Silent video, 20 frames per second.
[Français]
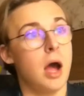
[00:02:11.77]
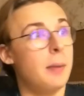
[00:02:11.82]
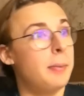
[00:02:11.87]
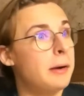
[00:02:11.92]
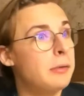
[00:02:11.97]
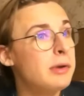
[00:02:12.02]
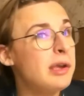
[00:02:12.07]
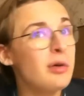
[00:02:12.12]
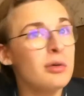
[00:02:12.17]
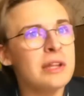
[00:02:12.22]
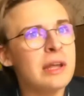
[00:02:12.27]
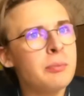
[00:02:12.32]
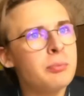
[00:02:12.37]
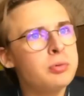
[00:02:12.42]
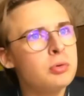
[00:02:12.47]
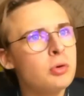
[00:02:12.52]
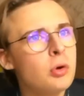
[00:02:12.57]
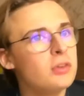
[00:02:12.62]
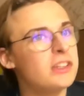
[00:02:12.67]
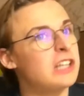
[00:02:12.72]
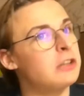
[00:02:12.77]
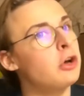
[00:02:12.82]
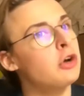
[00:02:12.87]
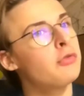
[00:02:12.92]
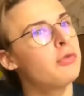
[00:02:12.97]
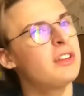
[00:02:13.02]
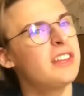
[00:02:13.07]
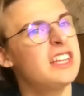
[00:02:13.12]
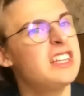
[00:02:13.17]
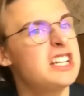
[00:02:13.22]
bah oui, on est pour, on adore
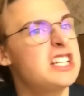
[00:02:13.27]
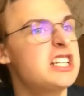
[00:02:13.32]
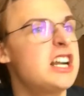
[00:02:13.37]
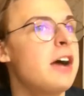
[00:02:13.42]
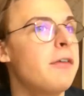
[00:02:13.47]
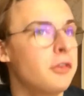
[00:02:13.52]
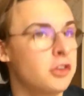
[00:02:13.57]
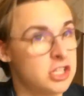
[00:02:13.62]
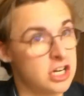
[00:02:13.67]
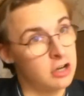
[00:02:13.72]
fouetter des chats avant chaque